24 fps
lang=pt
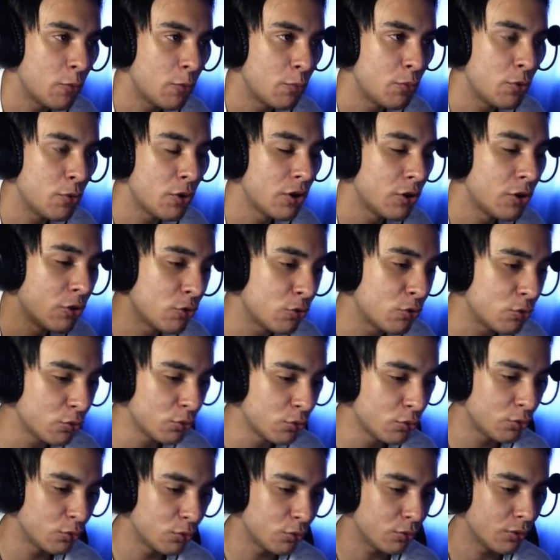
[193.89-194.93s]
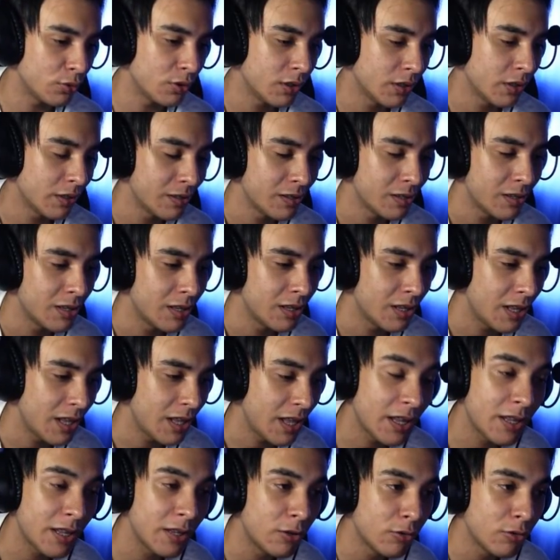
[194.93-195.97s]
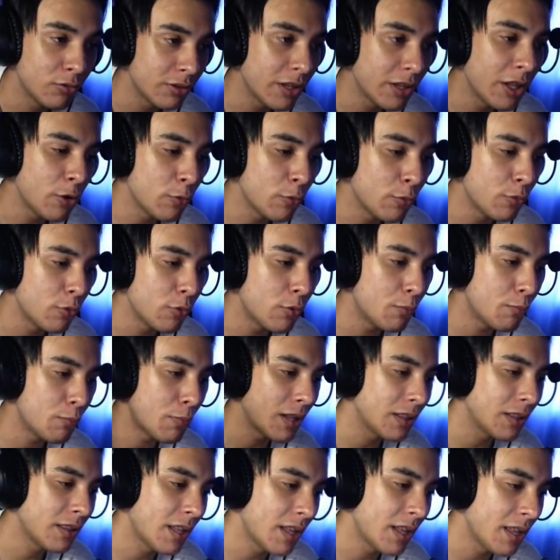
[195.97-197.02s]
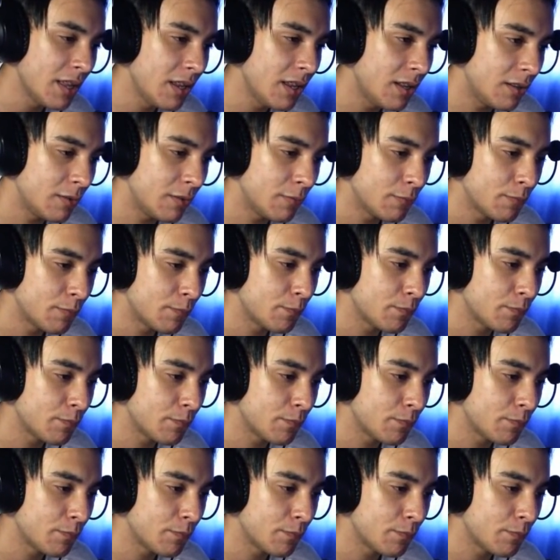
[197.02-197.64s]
O pior de tudo é que não tem como matar ele.